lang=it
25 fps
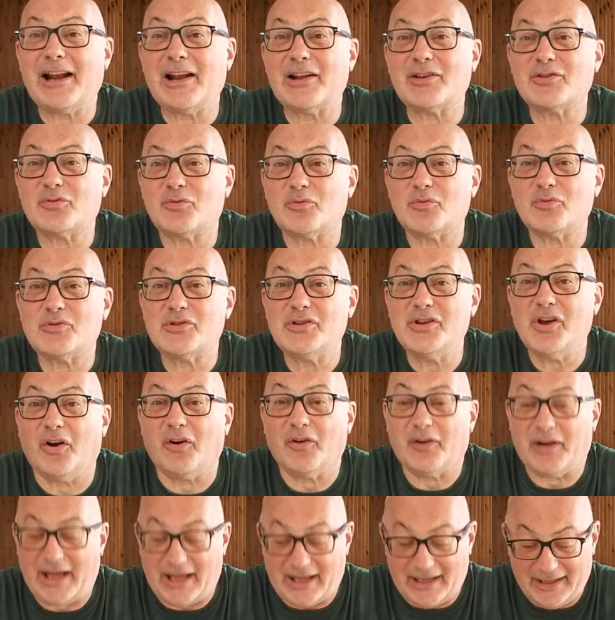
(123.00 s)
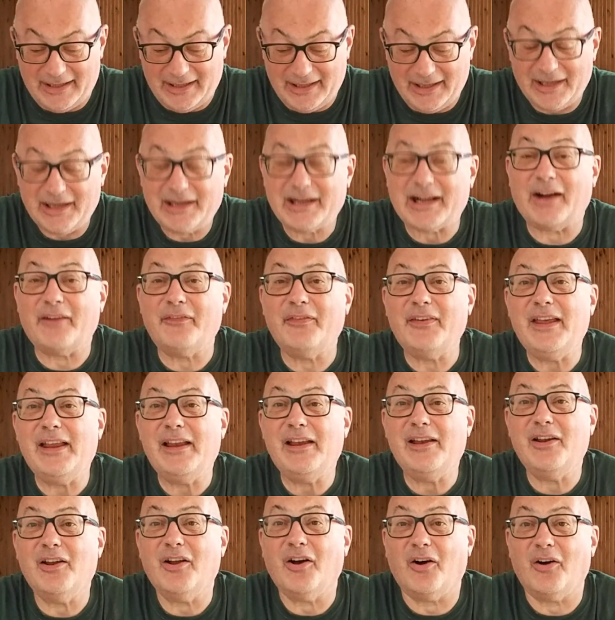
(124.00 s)
alla soluzione.
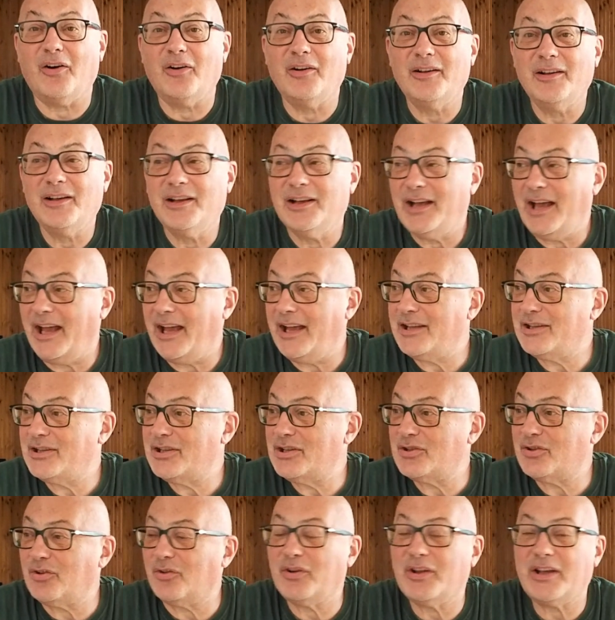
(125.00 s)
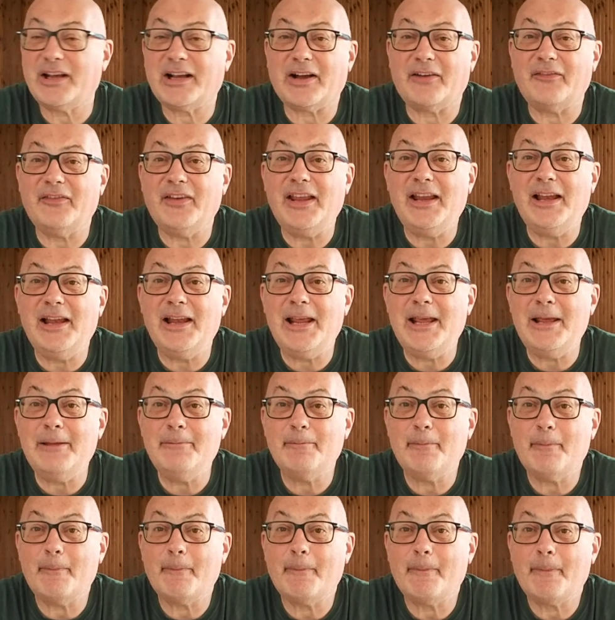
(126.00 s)
Cavillo, eh, ci sono i
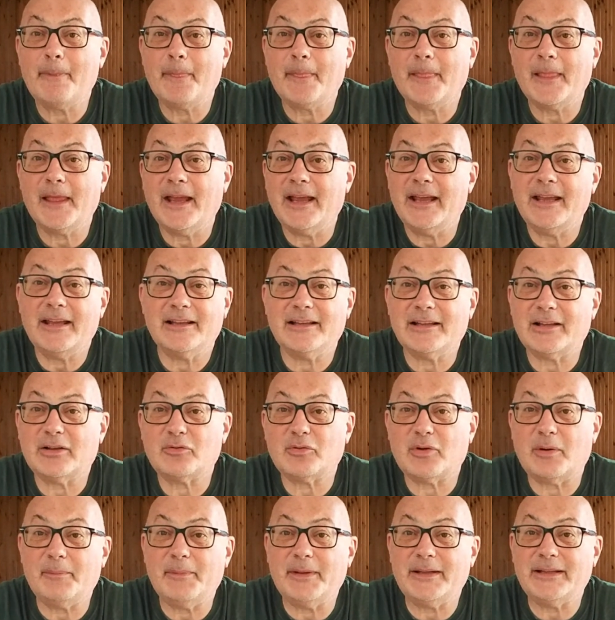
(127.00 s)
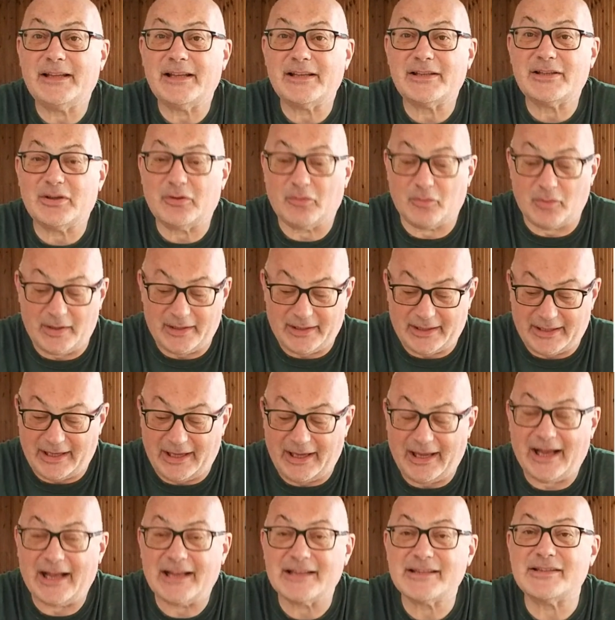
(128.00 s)
cavilli, eh, naturalmente c'è
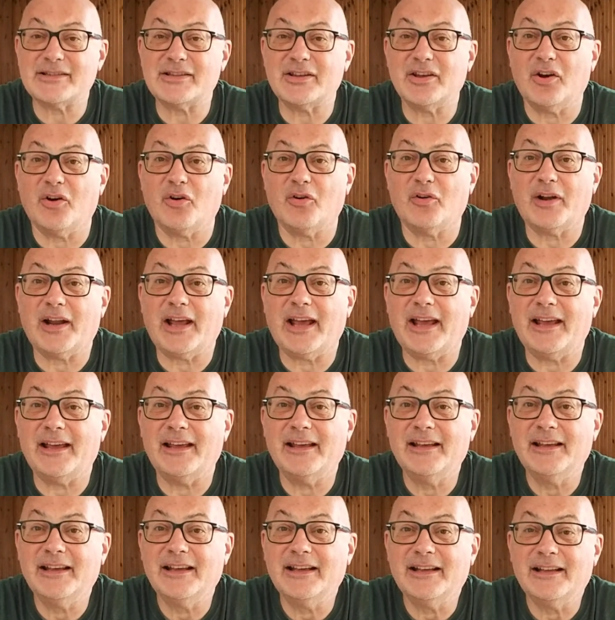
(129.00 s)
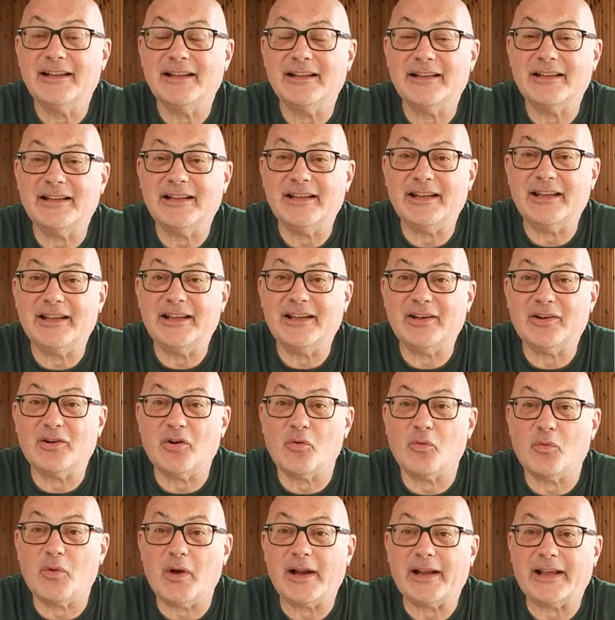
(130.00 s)
qualche azione di,
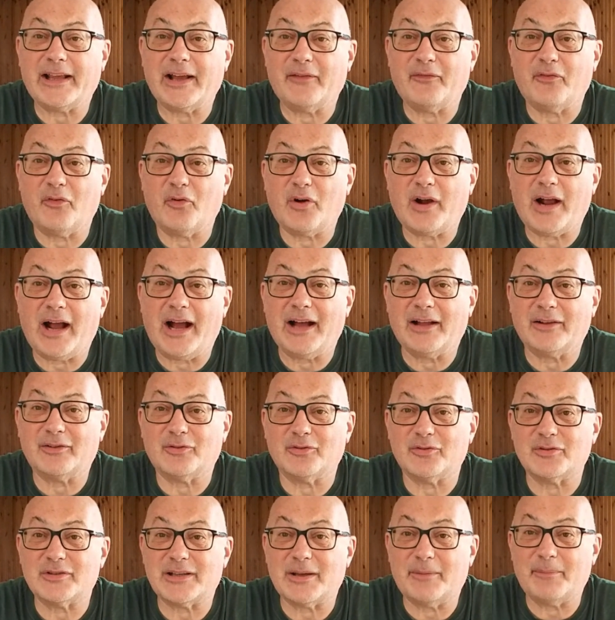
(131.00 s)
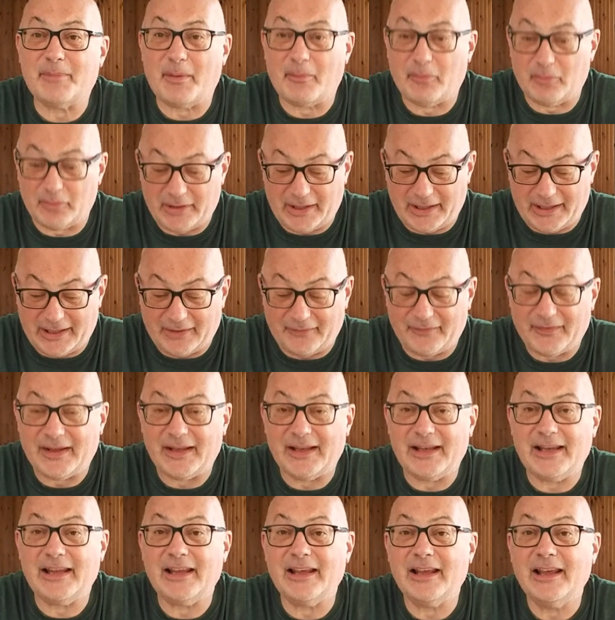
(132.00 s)
con qualche avvocato se abbiamo dei
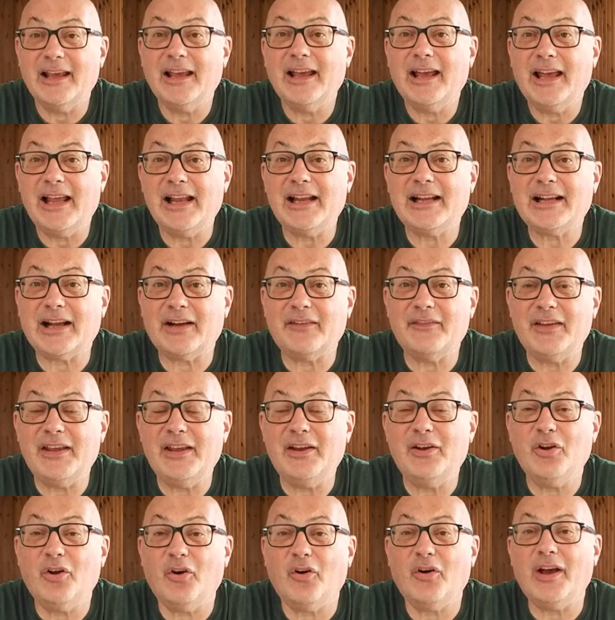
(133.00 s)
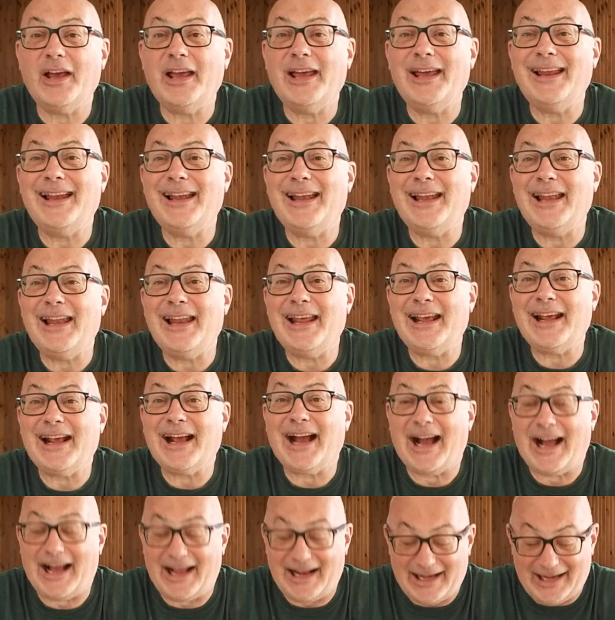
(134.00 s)
cavilli. Il cavillo è
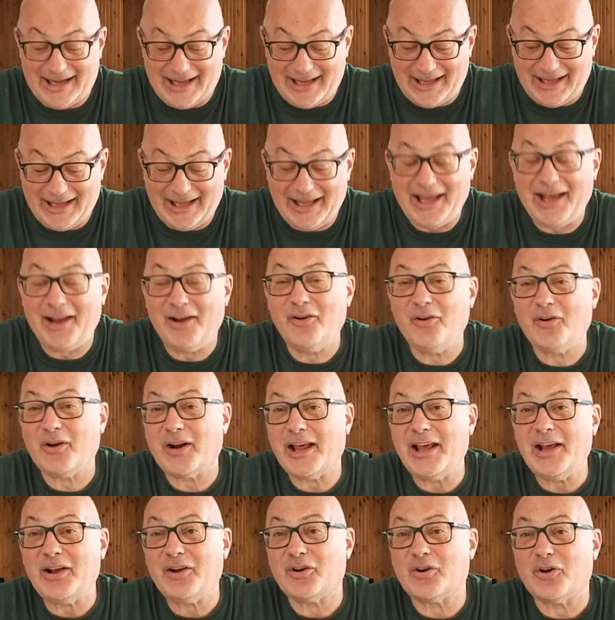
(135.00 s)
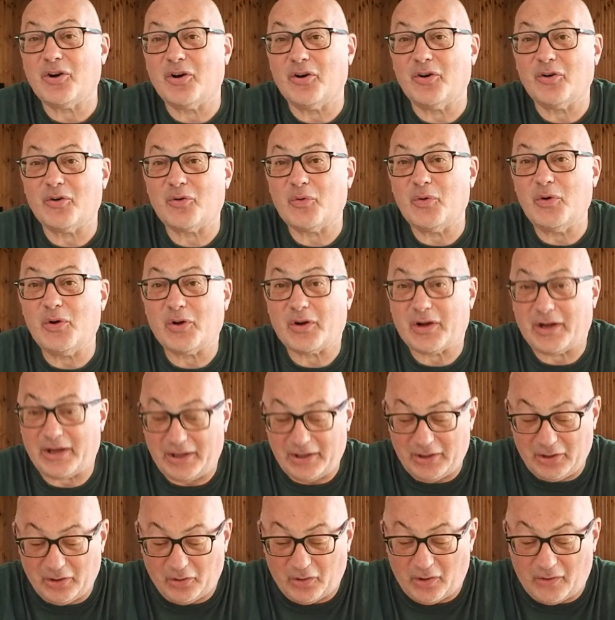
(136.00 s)
legale e allora ecco quello che
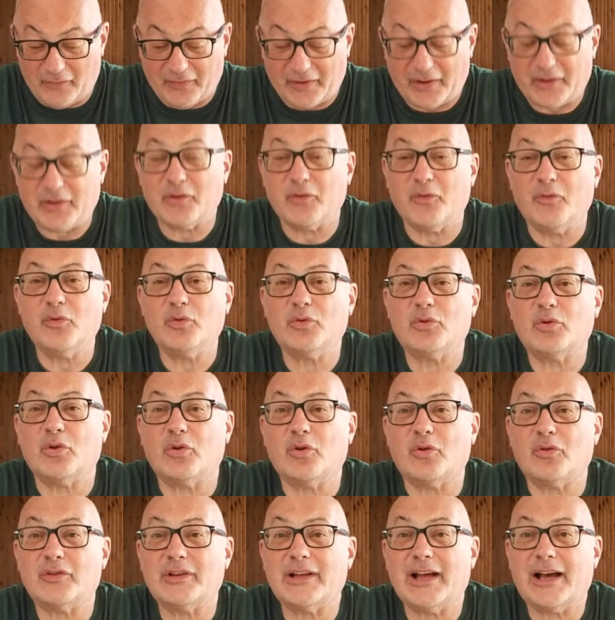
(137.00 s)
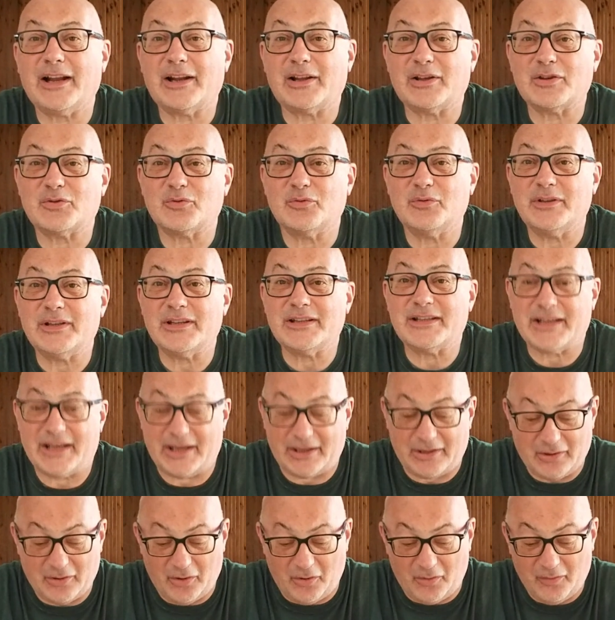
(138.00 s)
io avrei dovuto notare sul
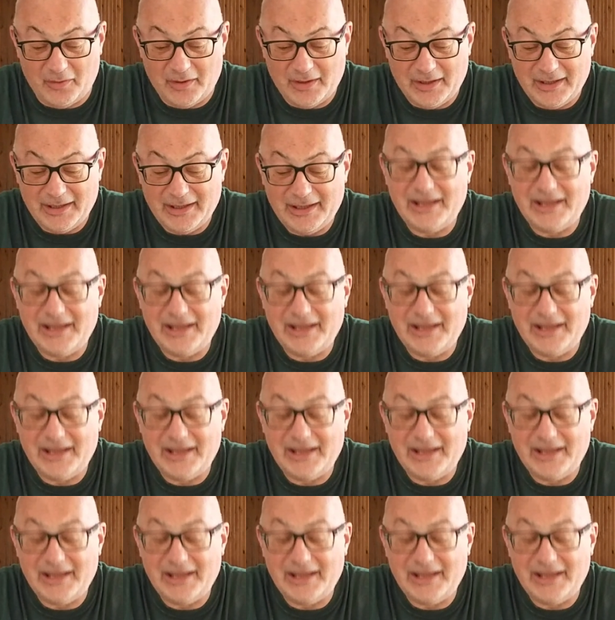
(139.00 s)
disegno.